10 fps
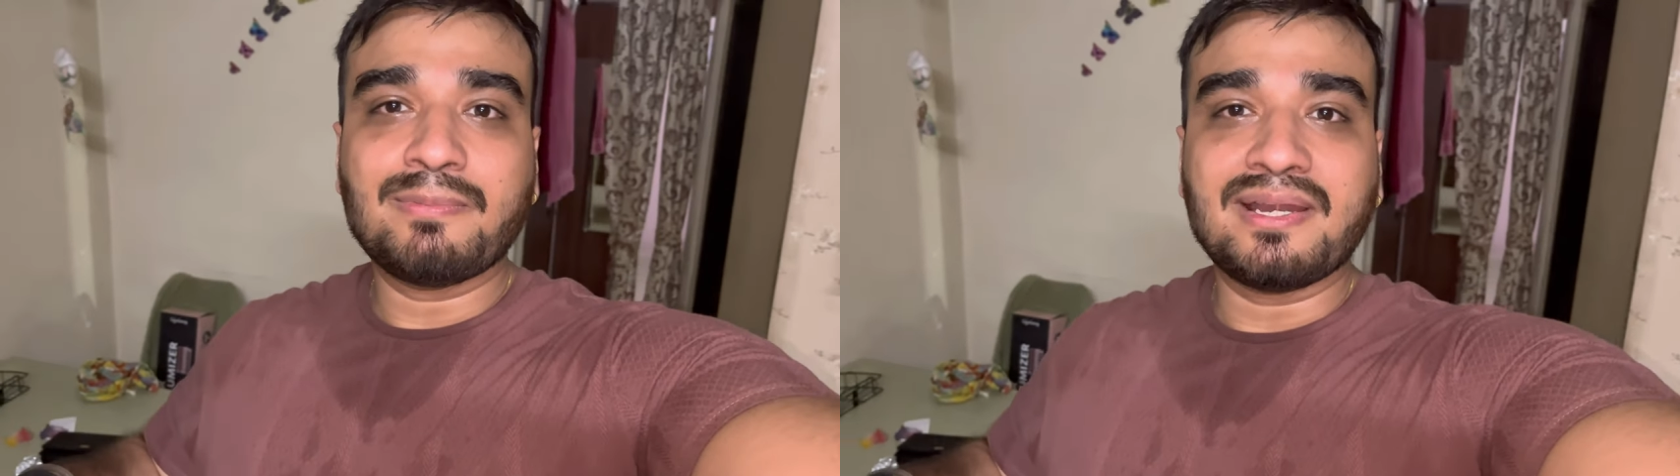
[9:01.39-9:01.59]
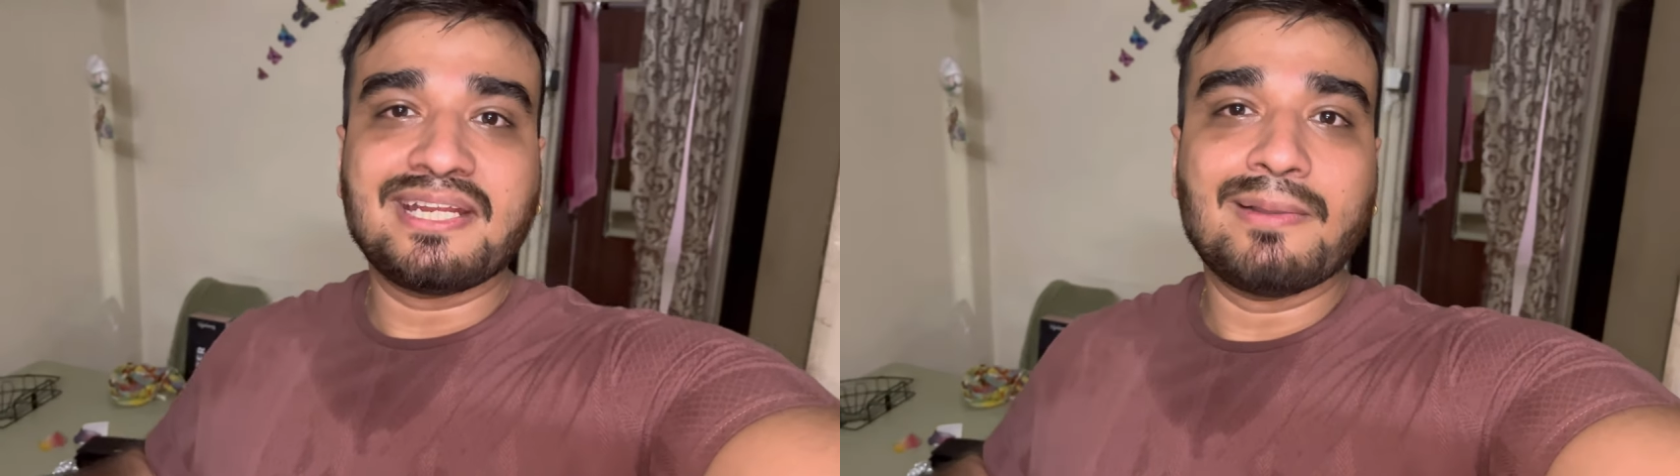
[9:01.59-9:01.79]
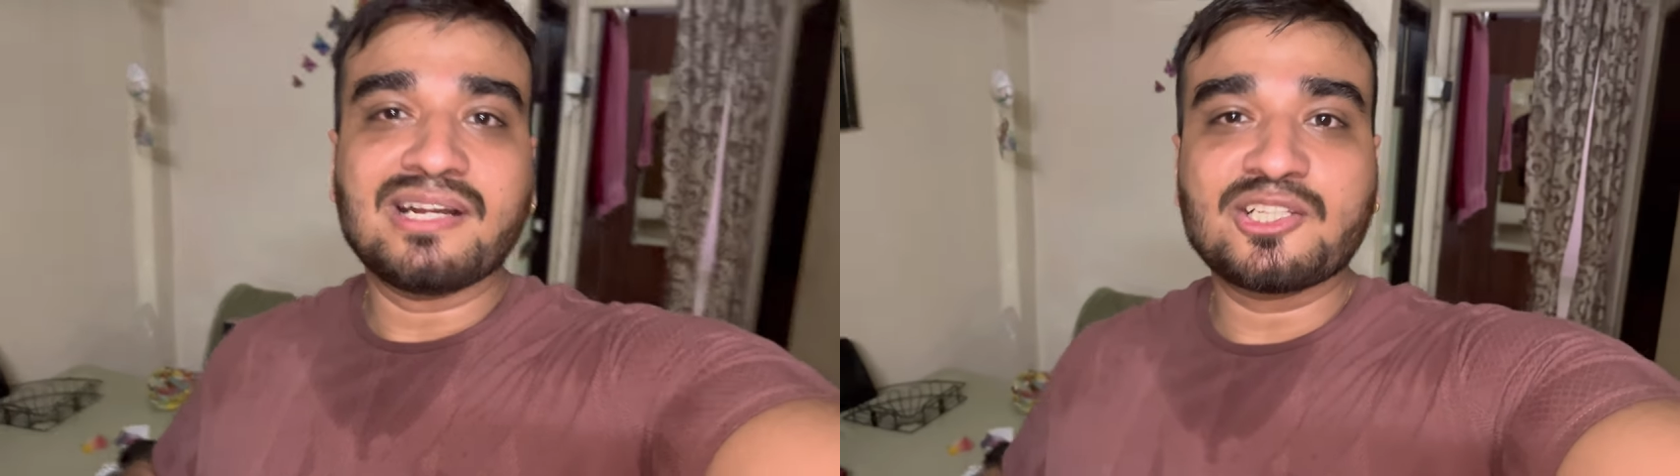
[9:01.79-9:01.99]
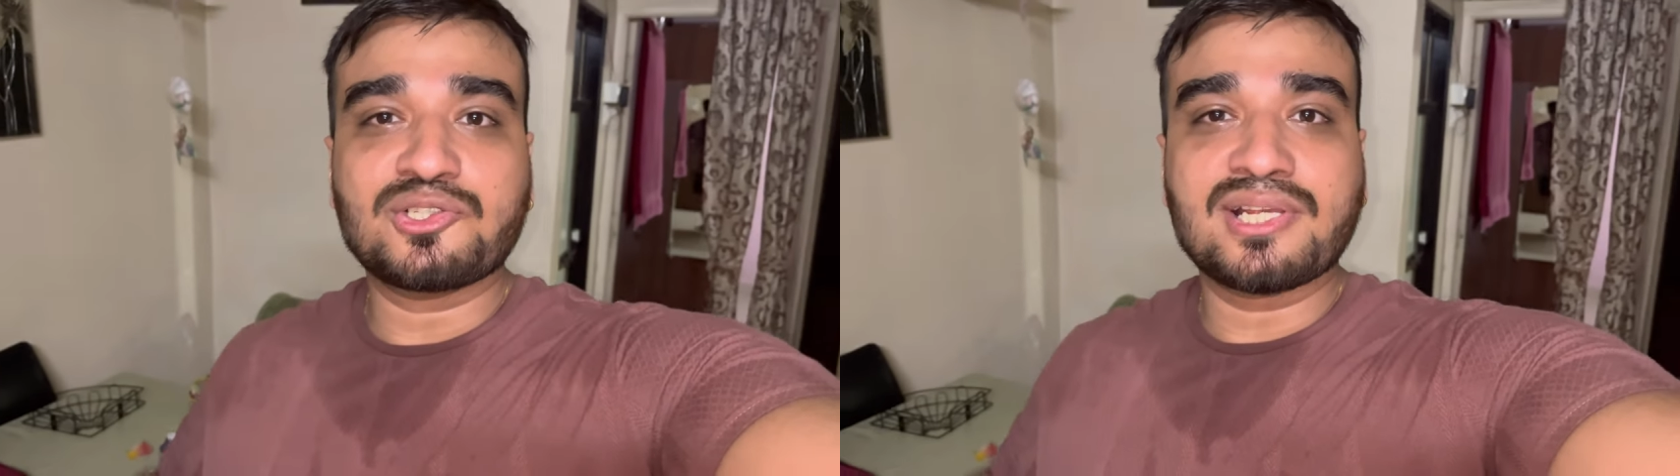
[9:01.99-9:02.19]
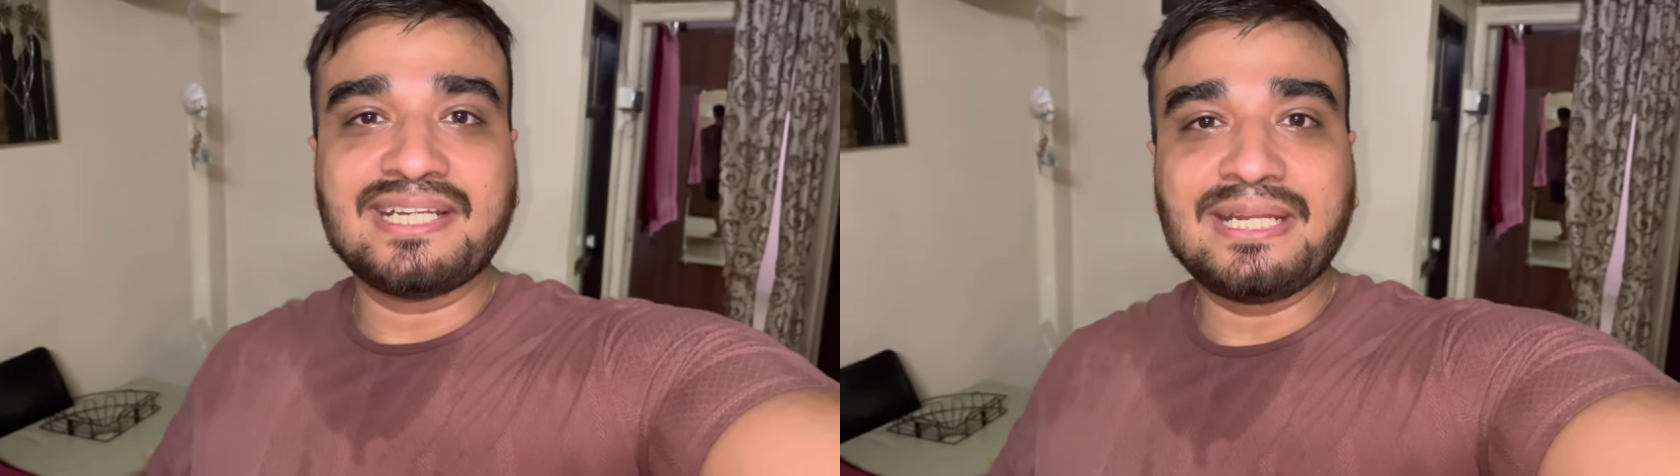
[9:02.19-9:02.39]
बैठी है हमारे
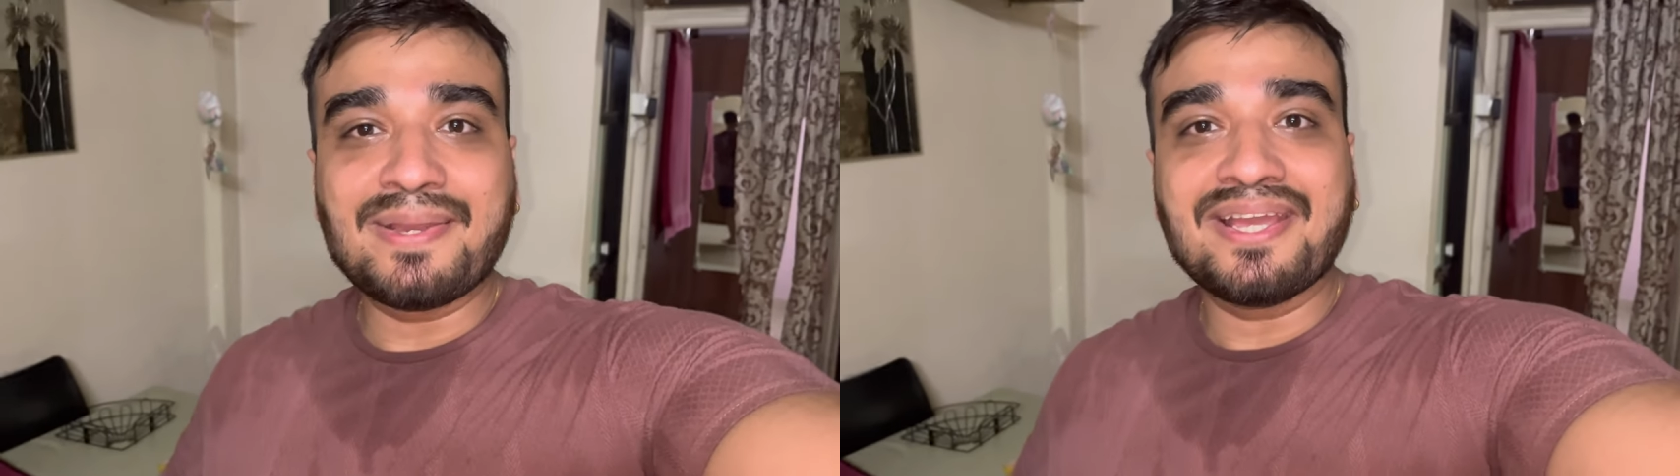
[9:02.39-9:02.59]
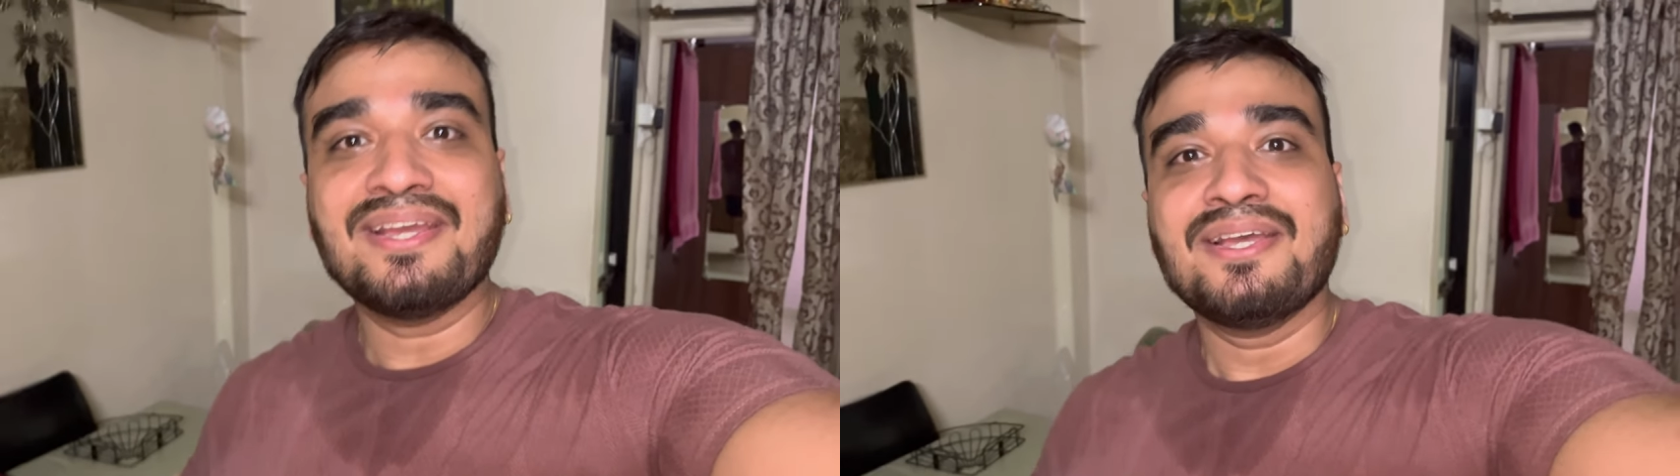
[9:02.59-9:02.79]
सोसाइटी में